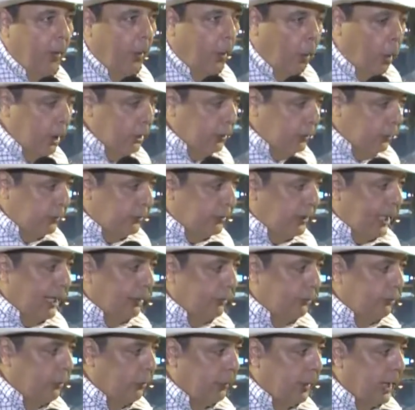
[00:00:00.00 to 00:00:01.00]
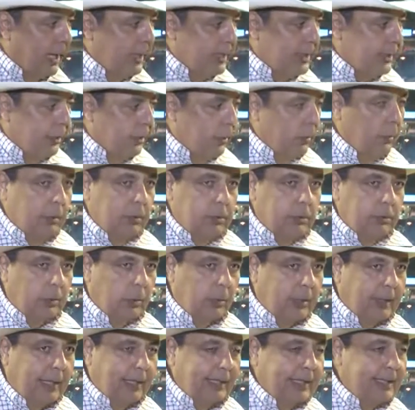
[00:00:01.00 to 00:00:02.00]
oito estados no Brasil,
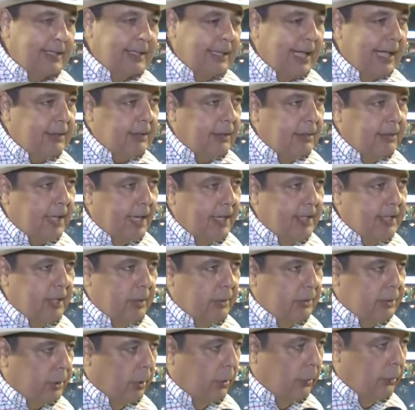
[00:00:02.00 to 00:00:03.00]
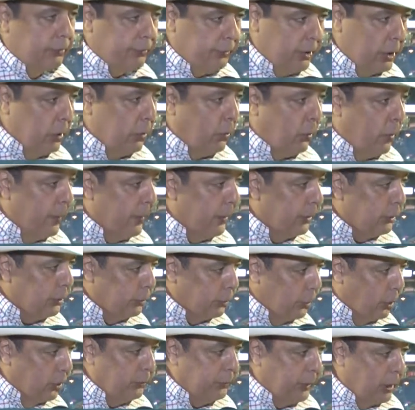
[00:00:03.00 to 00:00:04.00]
então cada estado está trazendo seus cinco
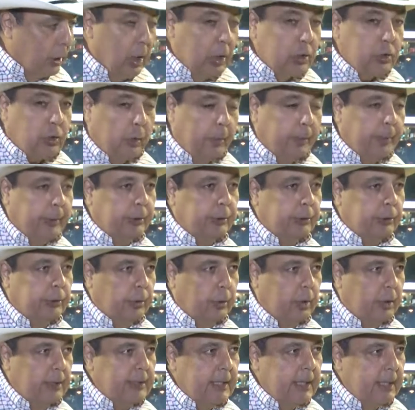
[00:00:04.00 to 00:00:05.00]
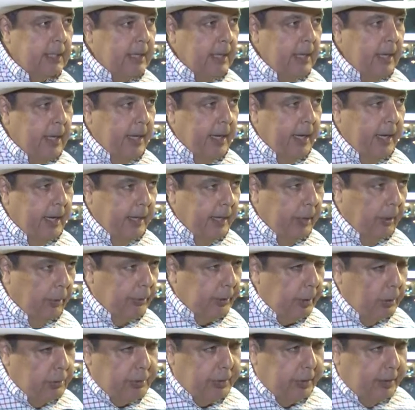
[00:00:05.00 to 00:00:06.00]
competidores, melhores competidores, e eu
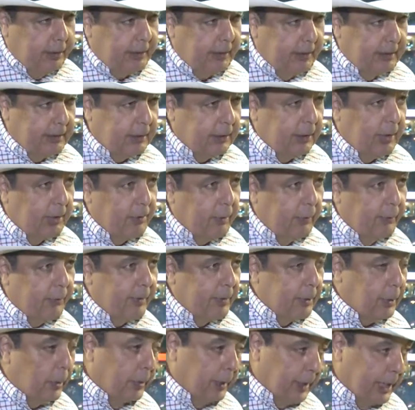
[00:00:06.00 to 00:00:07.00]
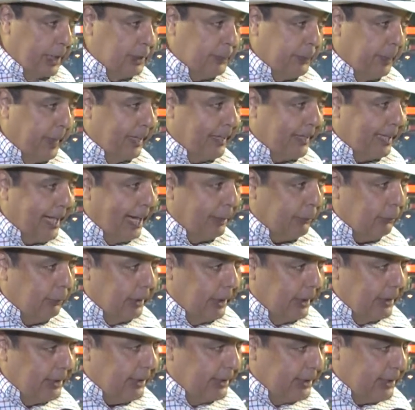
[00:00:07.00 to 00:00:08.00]
tenho certeza que nós vamos fazer um grande espetáculo
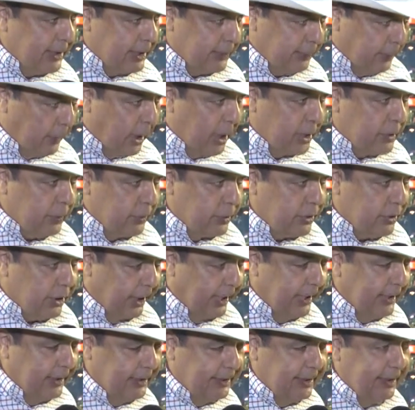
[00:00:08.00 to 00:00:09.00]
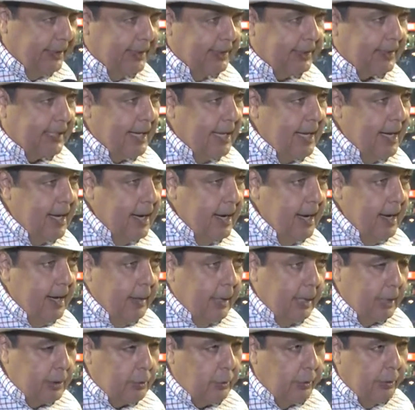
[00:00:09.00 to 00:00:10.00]
durante esses próximos três dias
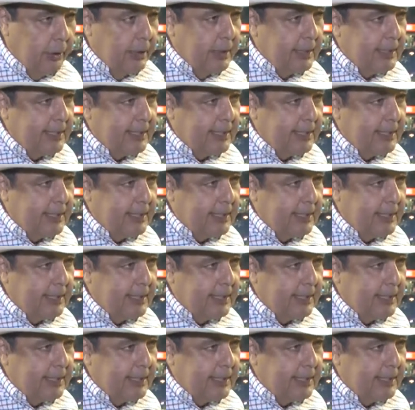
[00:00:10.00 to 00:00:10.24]
que esse rodeio